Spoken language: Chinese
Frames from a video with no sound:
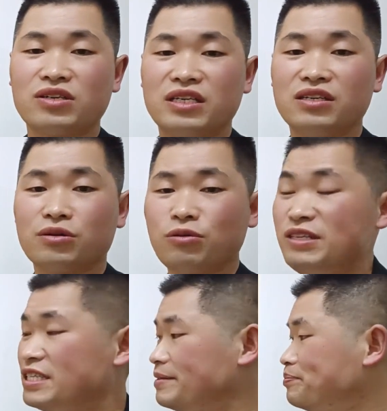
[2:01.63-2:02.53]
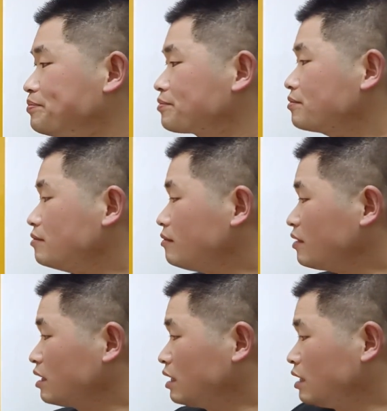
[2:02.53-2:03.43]
成一定的困境。
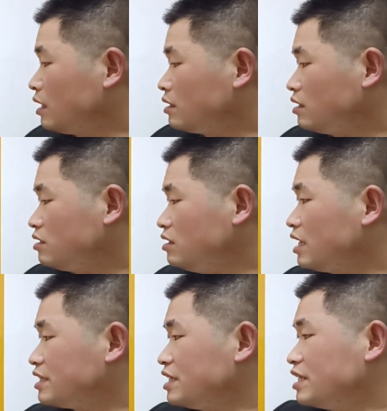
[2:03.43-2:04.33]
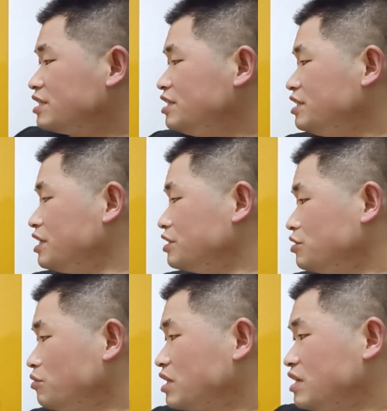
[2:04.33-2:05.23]
那这里啊也是引
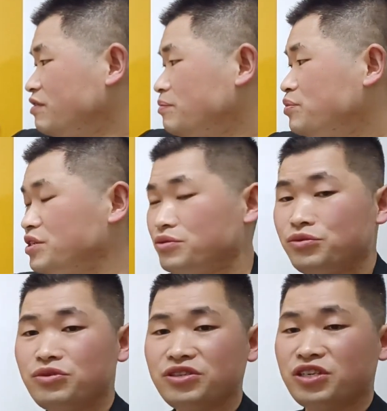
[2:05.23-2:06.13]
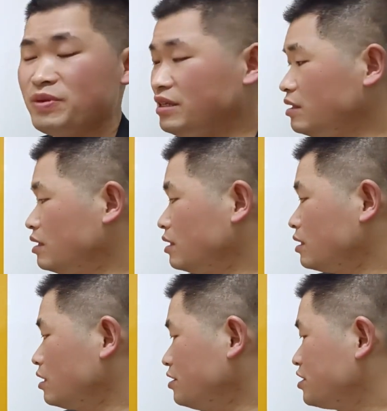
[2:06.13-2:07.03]
诱黑方平车吃兵。
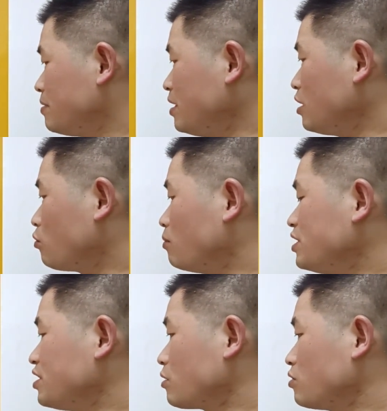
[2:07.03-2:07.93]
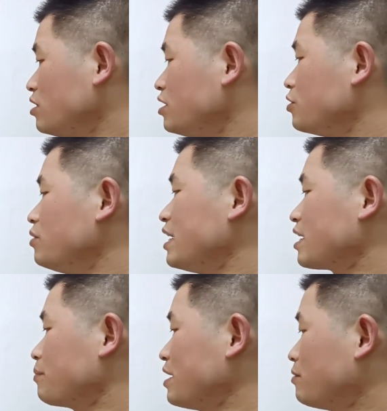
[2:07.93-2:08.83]
那前面呢我们讲过，这里有
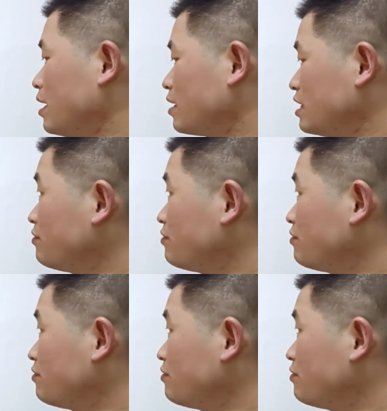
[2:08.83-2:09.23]
两个变化，黑